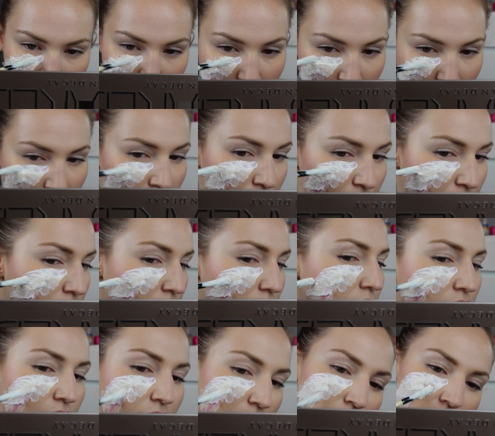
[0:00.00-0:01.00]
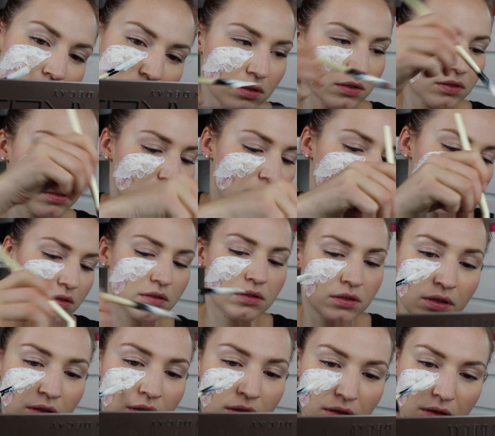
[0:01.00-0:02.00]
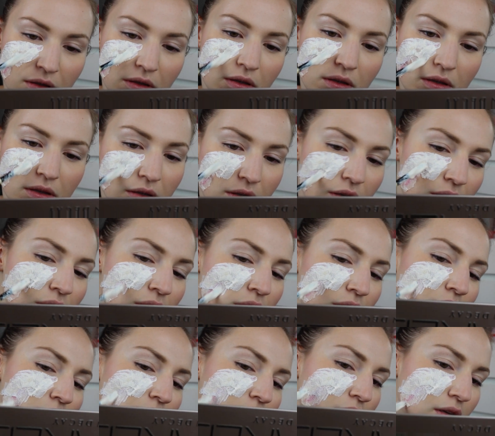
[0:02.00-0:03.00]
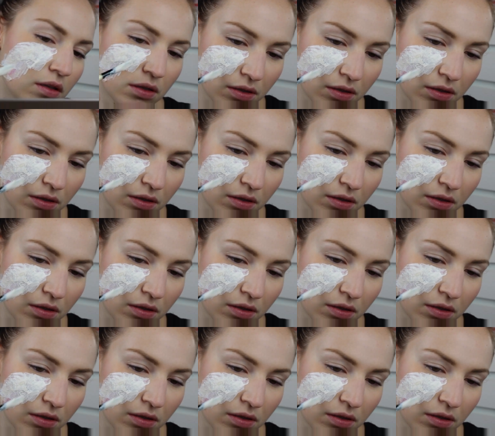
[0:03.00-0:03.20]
Und dann kommt natürlich wieder eine Schicht Latex,